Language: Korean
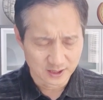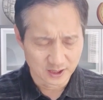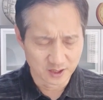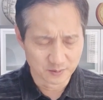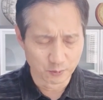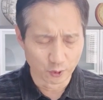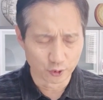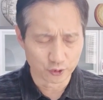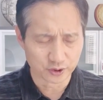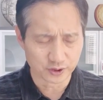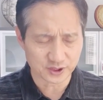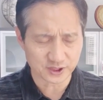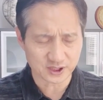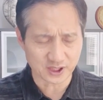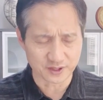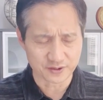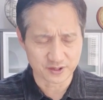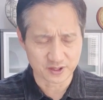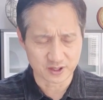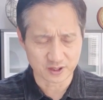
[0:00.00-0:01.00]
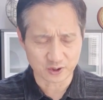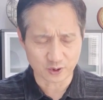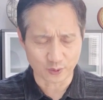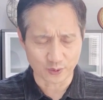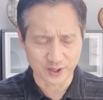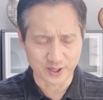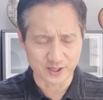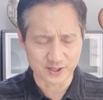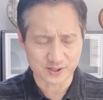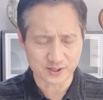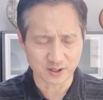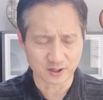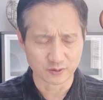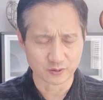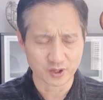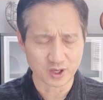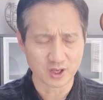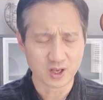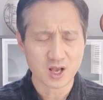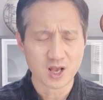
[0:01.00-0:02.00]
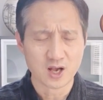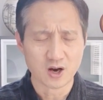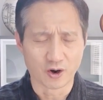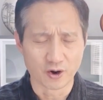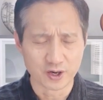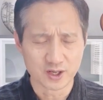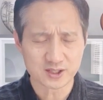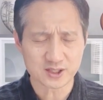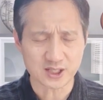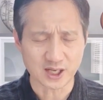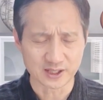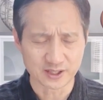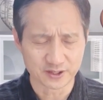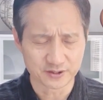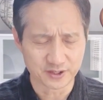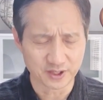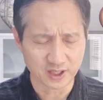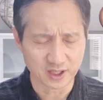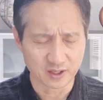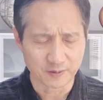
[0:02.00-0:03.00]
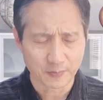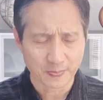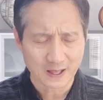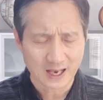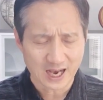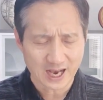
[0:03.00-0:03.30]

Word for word: 이 모든 시간들을 통하여서 우리 어린 자녀들이